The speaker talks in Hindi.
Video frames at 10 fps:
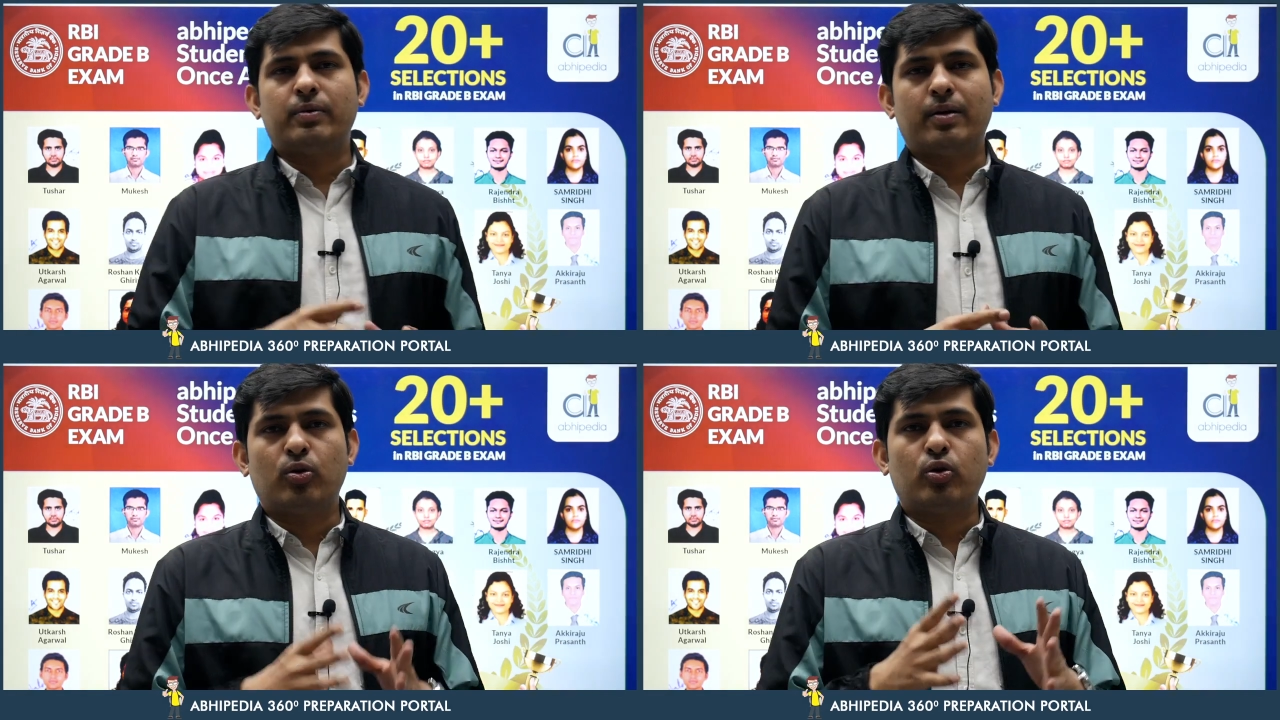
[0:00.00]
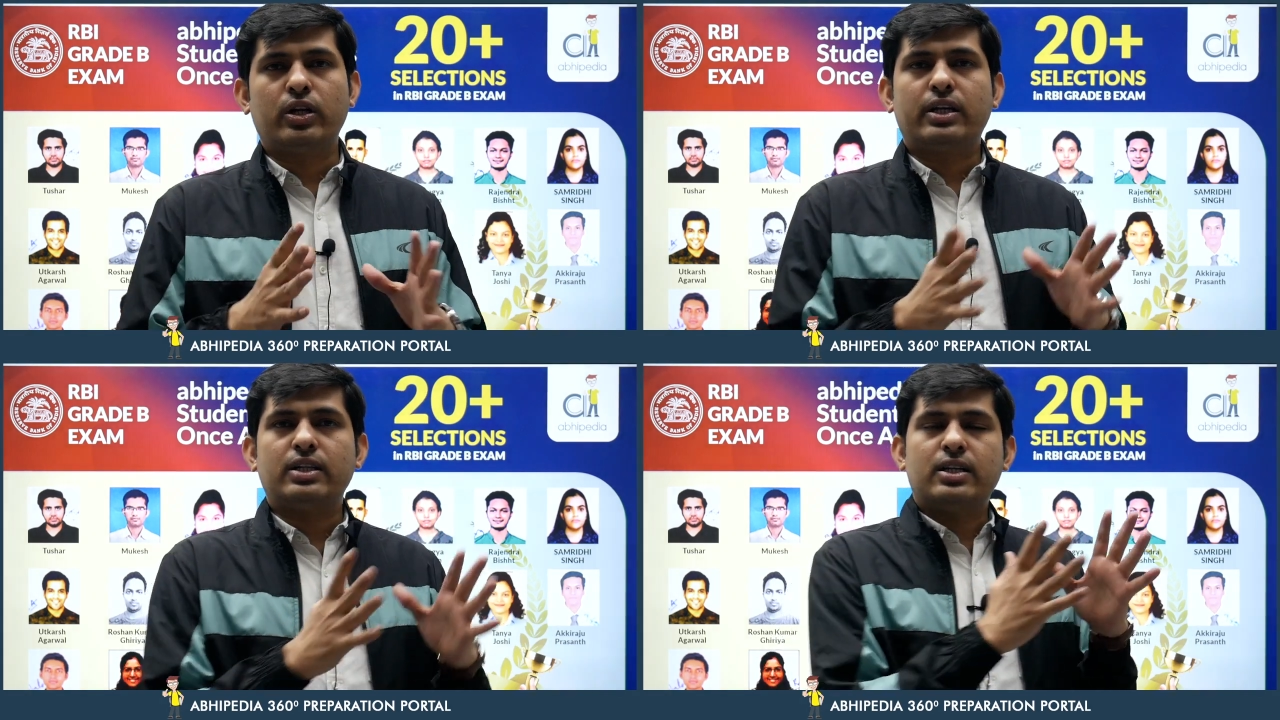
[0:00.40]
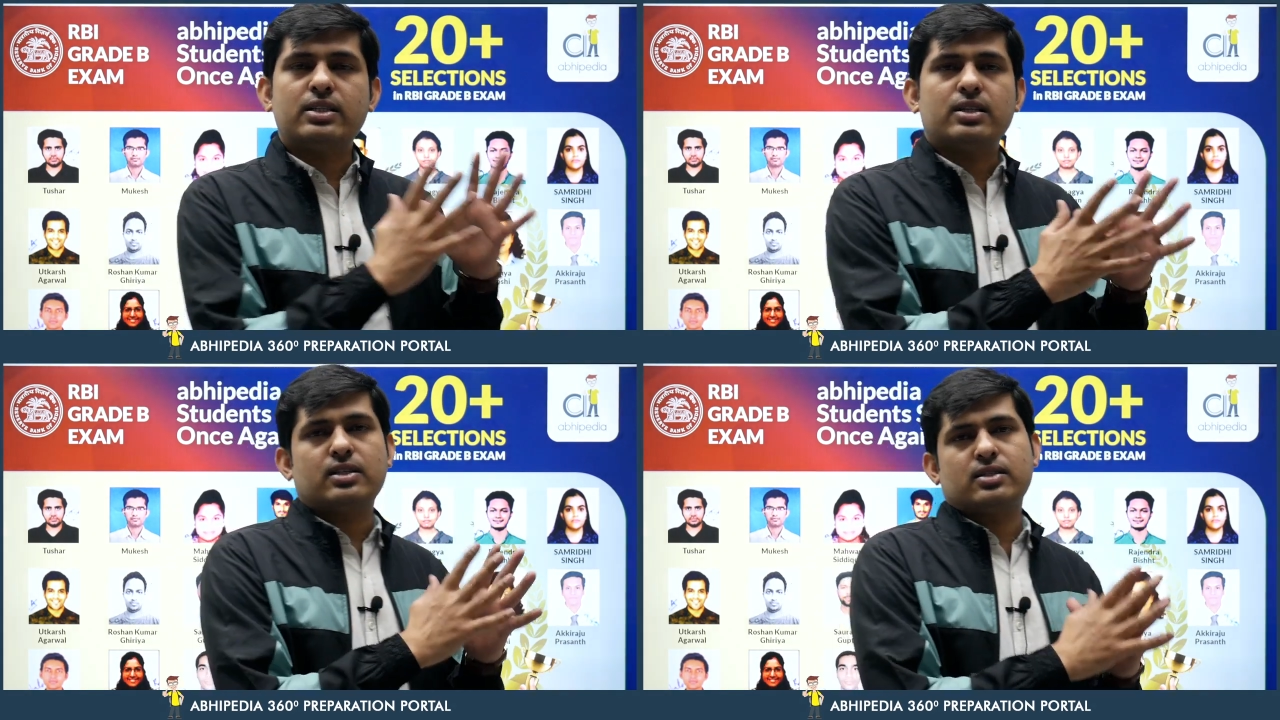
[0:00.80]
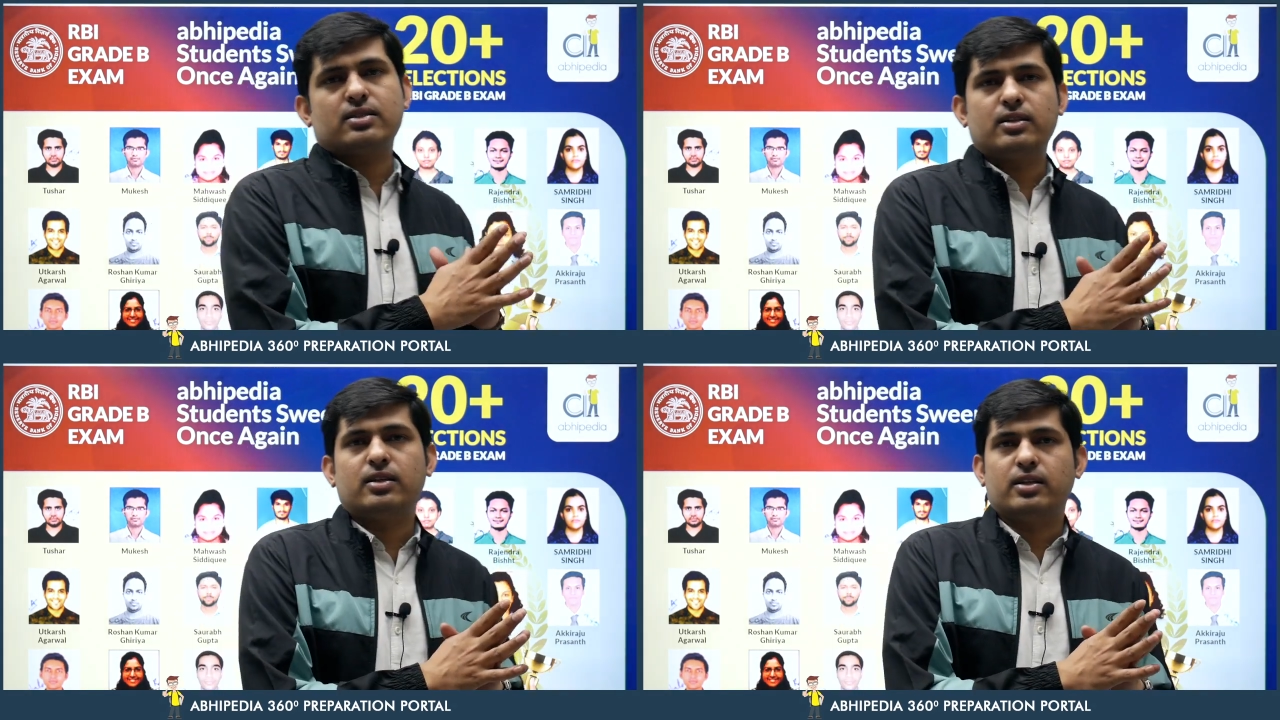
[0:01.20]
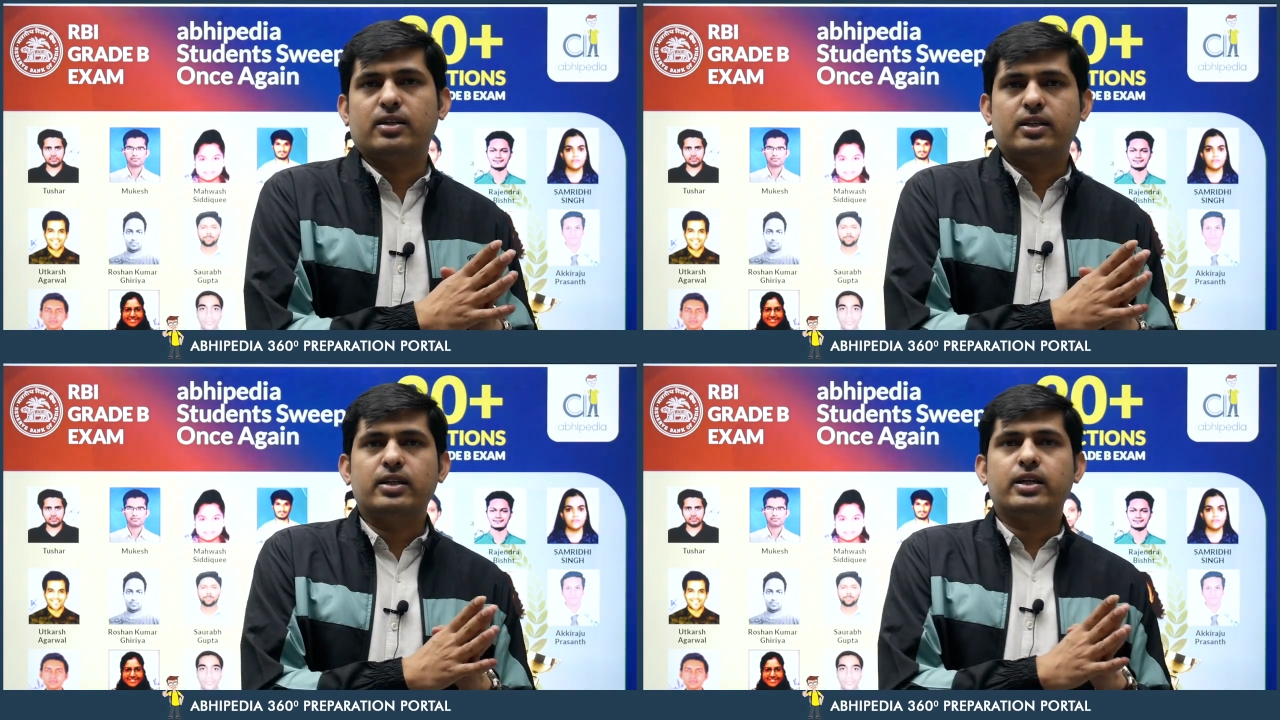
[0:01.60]
हम लोगों ने कितने सिलेक्शंस दिए हैं
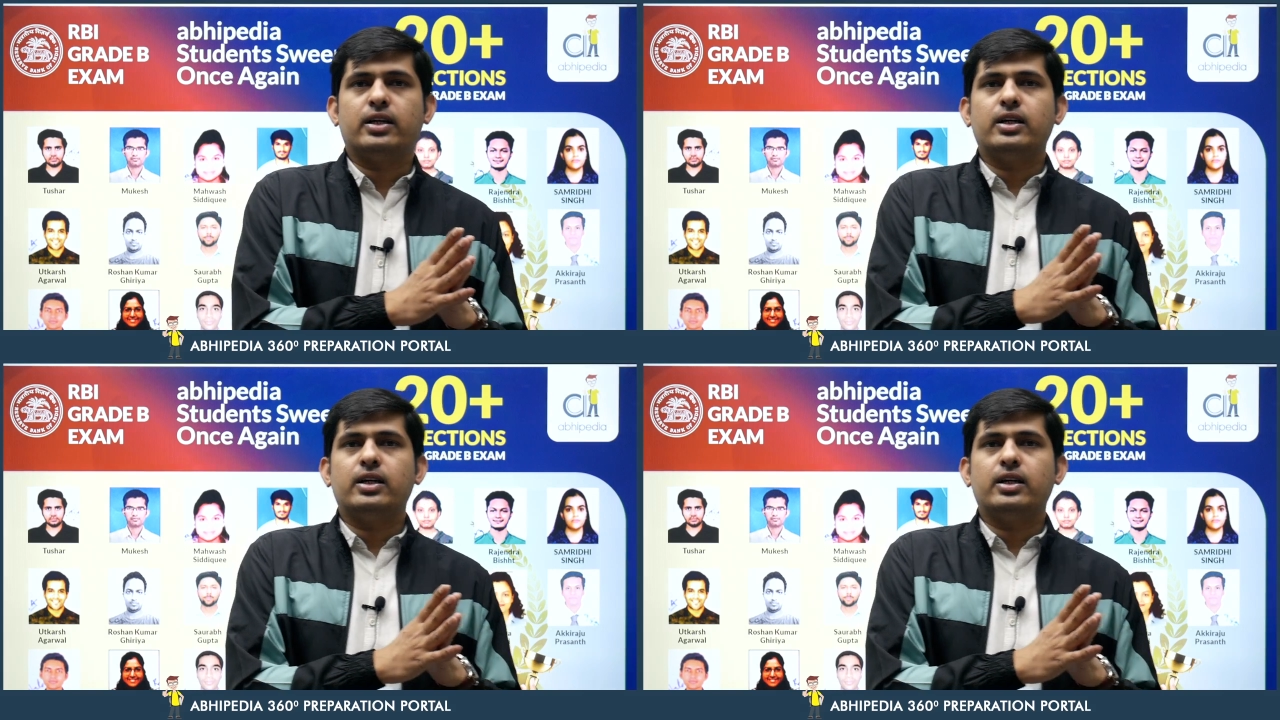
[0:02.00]
ठीक है